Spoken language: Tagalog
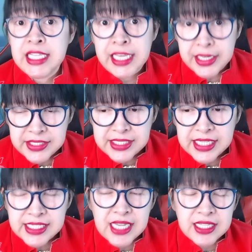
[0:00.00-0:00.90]
years.
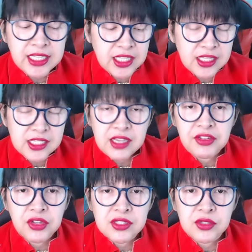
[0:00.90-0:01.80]
Kasi ang
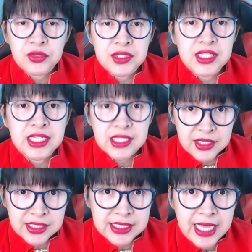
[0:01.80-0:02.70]
1987 Constitution, 6
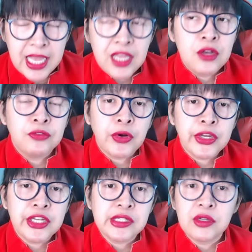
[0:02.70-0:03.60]
years na four
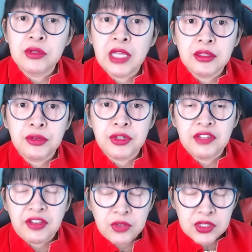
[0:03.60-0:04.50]
years yung
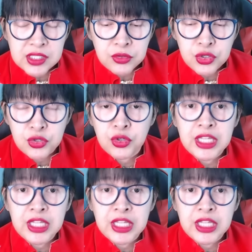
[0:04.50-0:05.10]
1935 Constitution,